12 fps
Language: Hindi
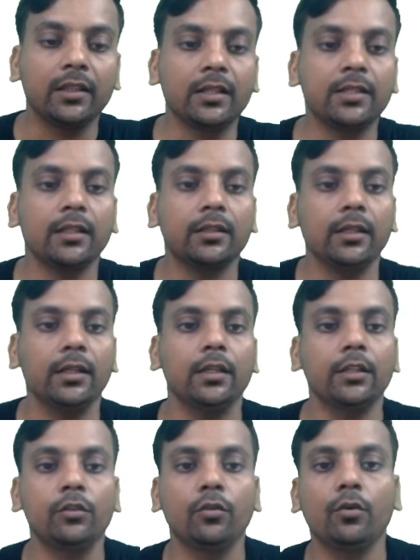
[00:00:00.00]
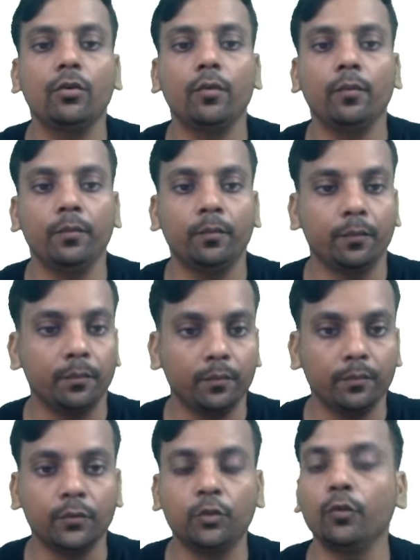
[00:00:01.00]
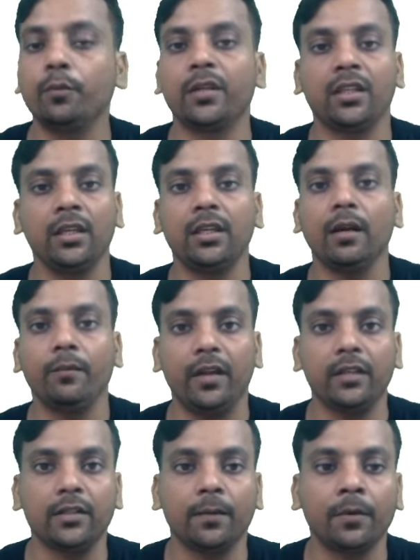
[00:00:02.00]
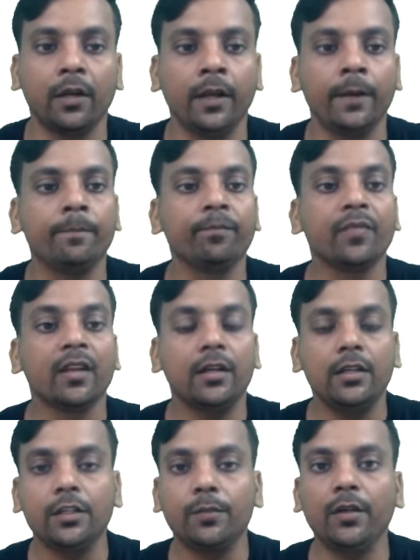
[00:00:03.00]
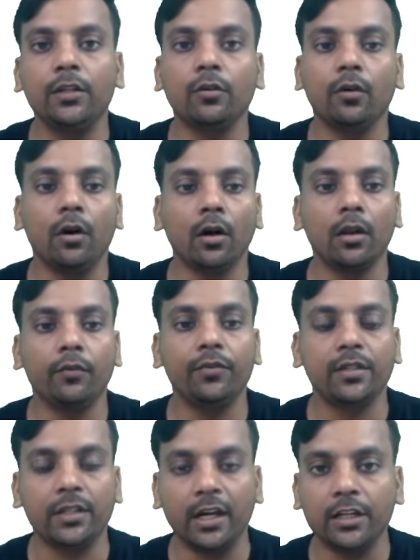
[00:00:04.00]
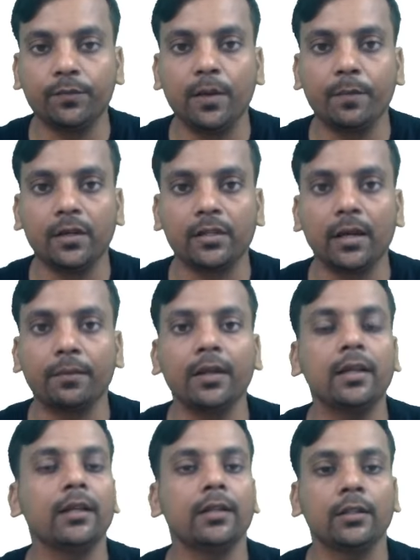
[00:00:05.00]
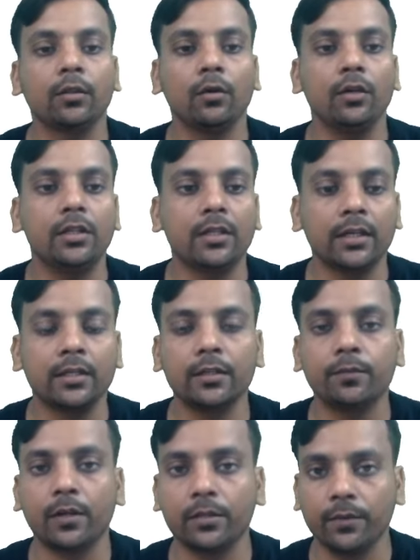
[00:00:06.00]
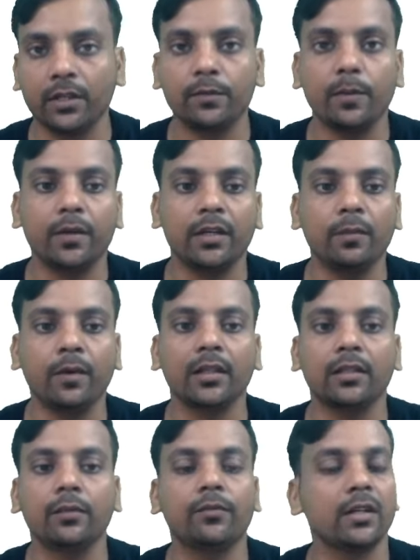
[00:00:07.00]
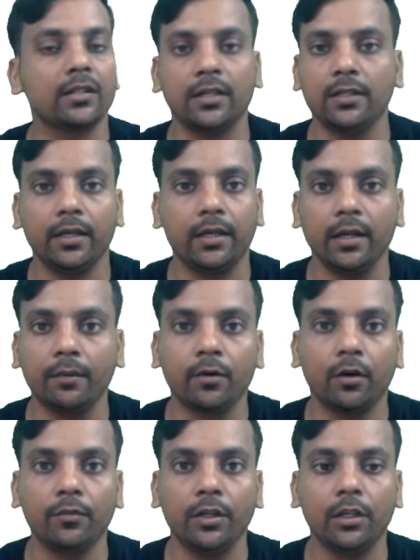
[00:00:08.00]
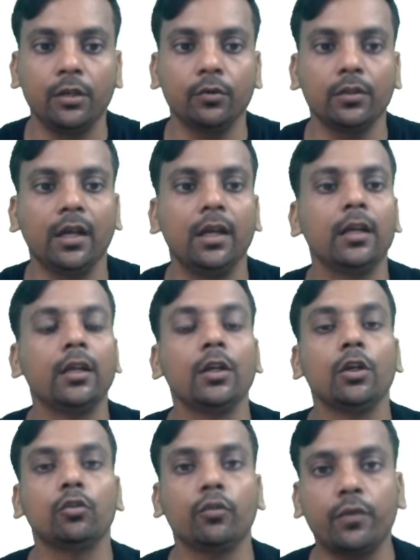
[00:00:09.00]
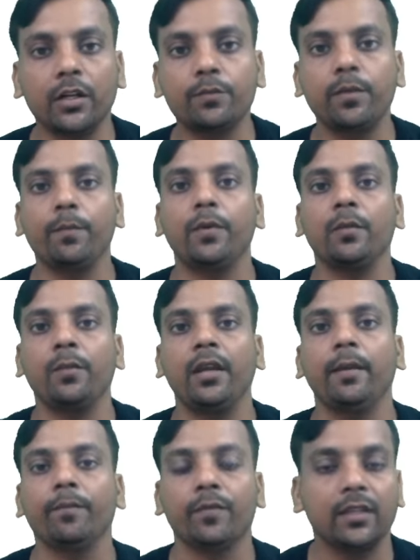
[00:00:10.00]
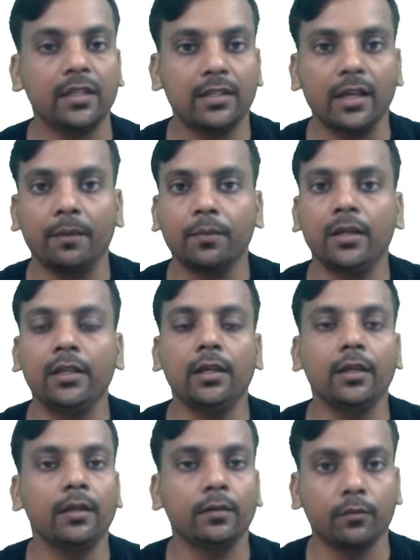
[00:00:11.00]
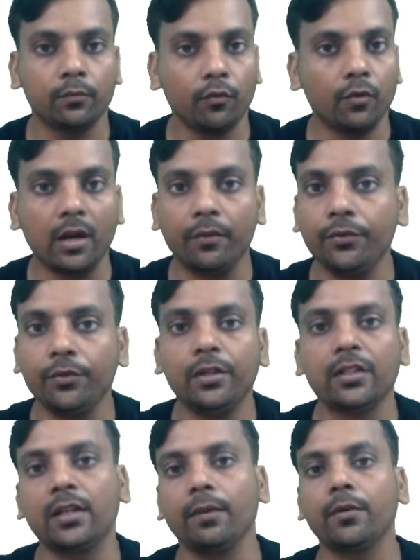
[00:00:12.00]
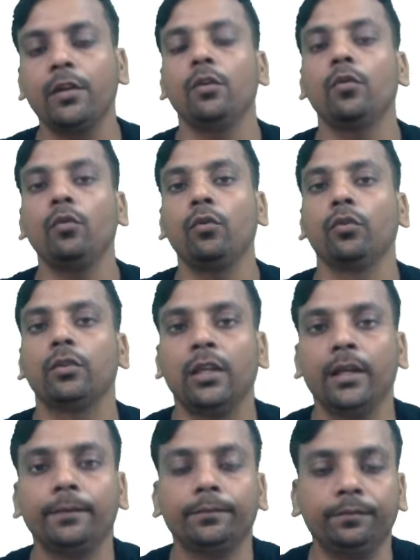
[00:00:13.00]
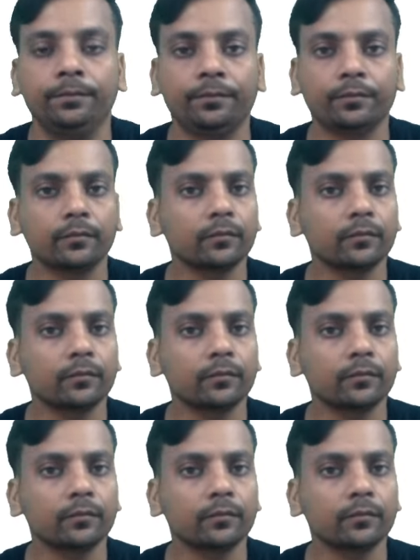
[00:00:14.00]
कर सकते हैं जो जो प्रतिज्ञा बैच आपका है इसमें जो ऑल ऑफ स्टैट्स पेपर्स आपके तो स्टैटिस्टिक्स फर्स्ट फर्स्ट पेपर की बात करें फर्स्ट एंड सेकेंड आपका ऑब्जेक्टिव होता है तो फर्स्ट पेपर में जैसे आपका ये फोर ऑफ यूनिट्स आपके इंक्लूड होते हैं